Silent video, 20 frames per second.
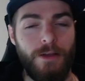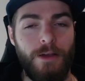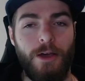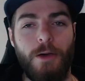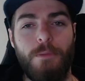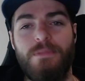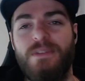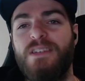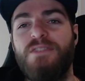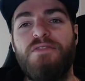
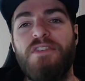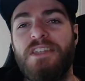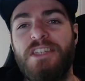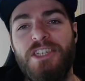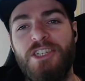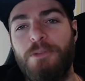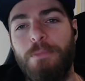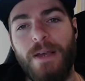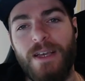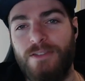un petit
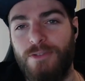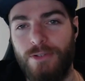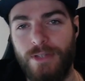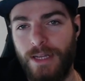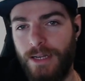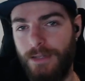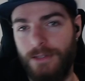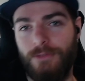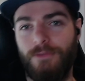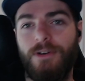fétiche
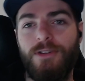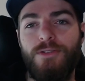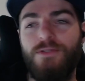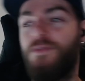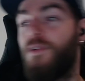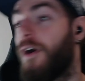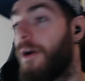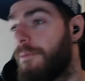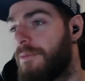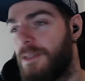personnel, tu vois, de
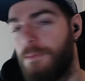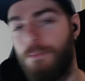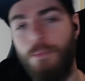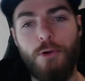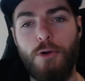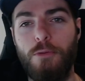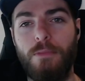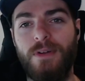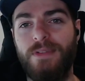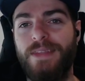voir un petit peu
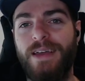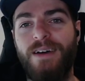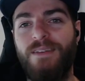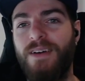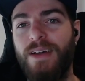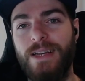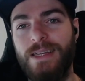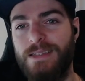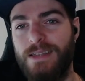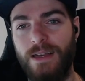comment
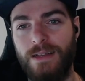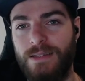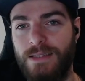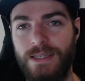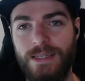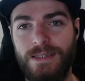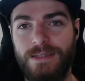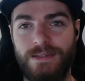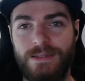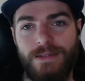travaillent les
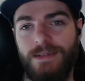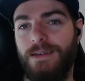artistes.